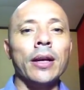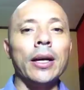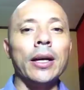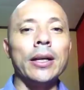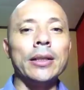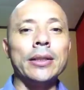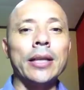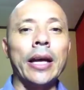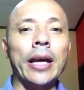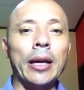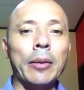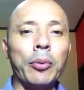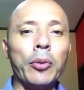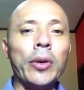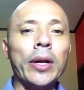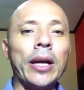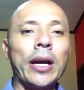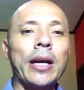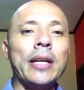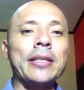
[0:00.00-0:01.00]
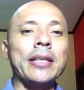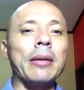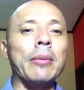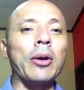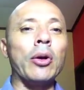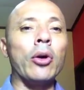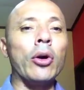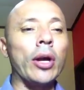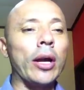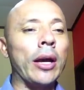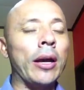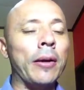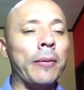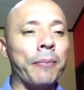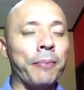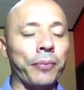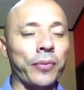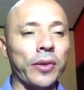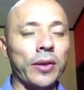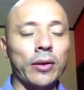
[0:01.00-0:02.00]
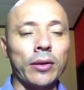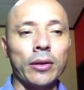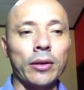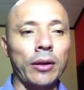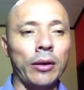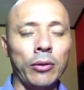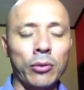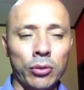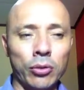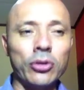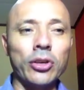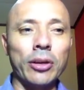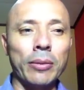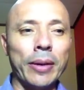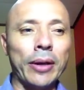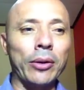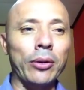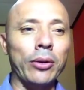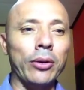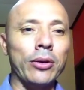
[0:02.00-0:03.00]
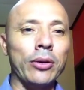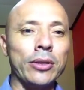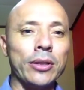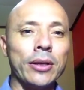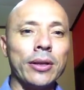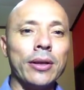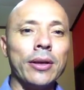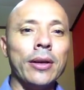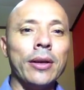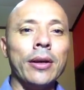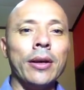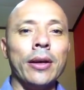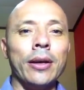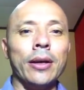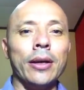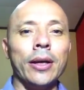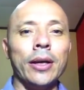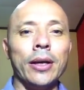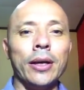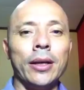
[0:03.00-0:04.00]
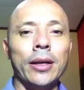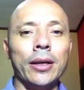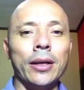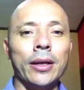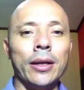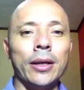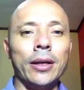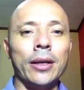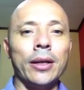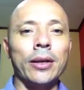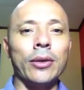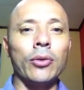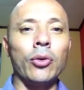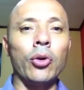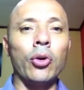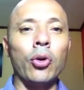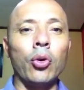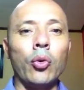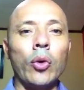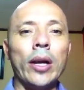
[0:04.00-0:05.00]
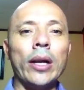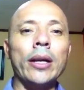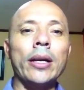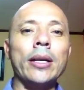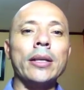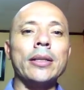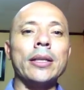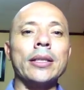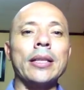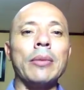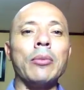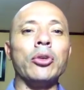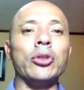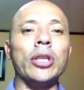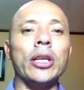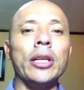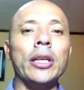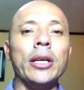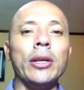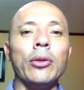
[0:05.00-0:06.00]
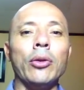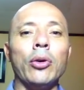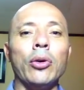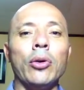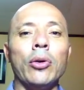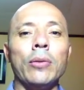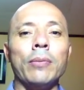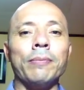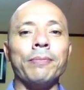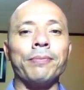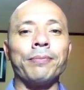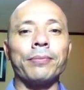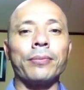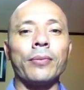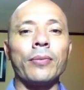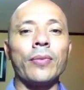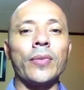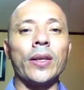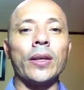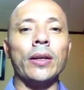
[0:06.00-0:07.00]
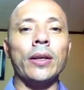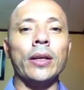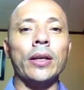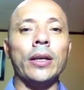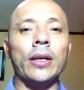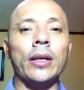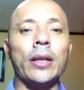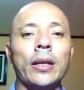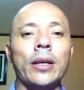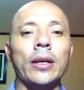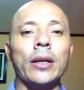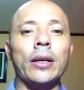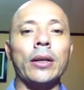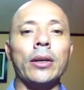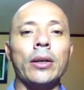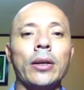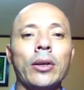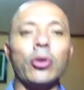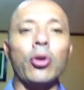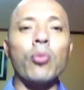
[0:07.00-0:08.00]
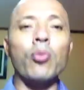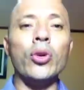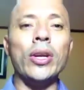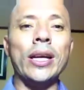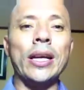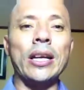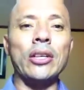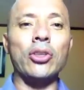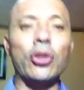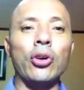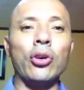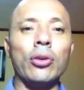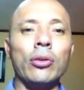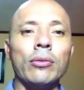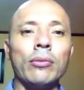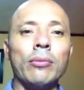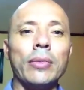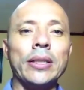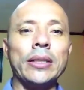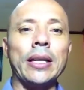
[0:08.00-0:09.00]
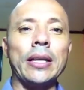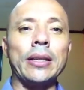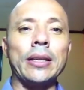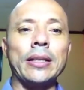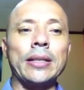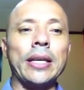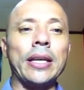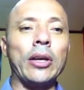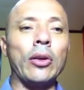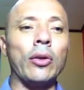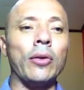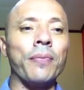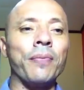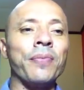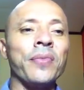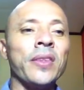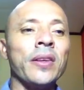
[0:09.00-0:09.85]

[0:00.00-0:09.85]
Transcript: hasta República de El Salvador a, algunos hermanos eh, con los cuales estamos teniendo eh, comunicación bastante seguido,